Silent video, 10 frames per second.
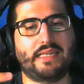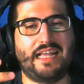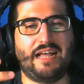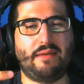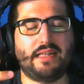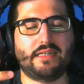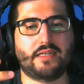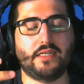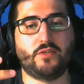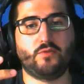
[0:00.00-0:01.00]
cámaras
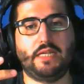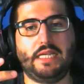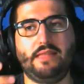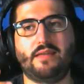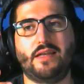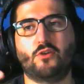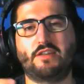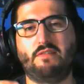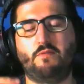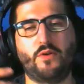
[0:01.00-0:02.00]
que se utilizan, los
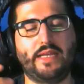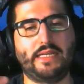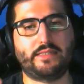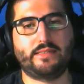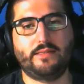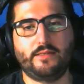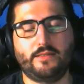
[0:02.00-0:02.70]
enfoques,